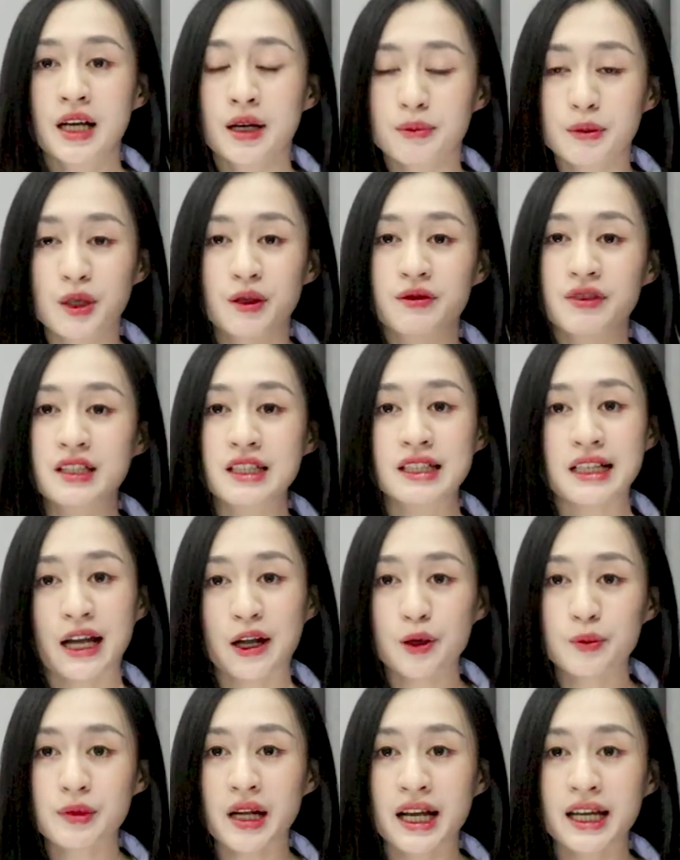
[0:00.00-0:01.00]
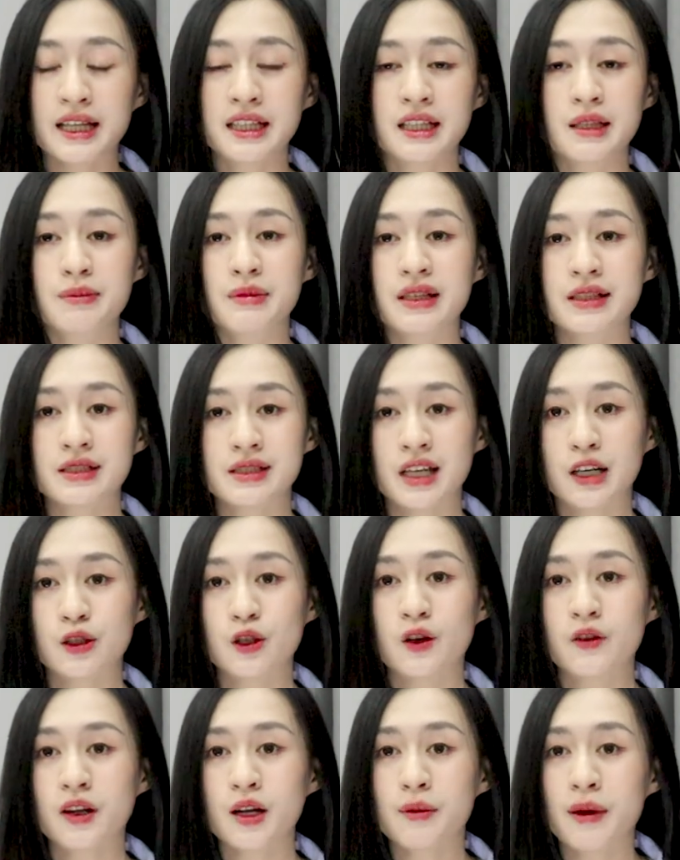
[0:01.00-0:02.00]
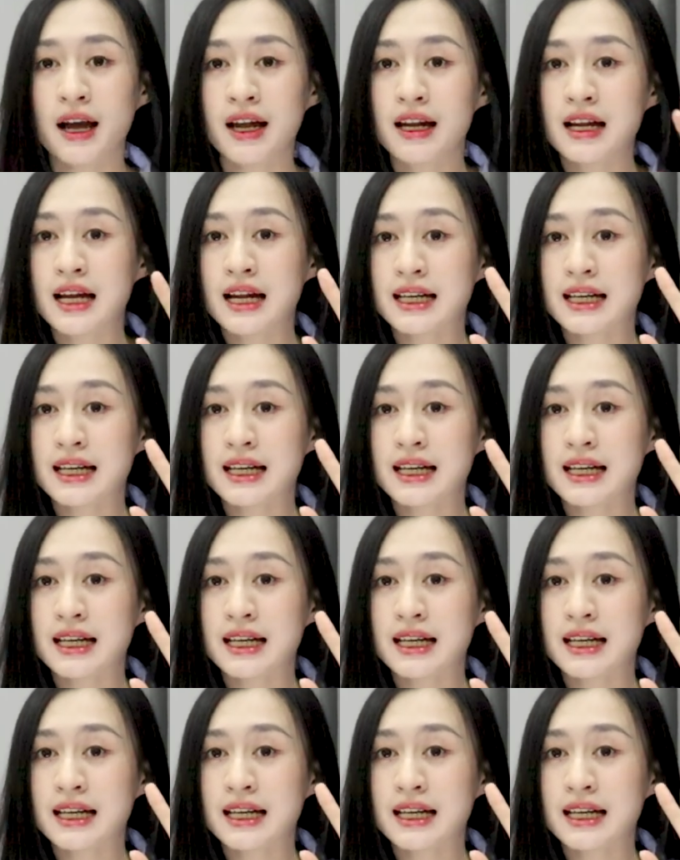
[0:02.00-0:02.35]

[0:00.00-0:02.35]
Bởi vì ngày hôm nay thì mình sẽ nói với các bạn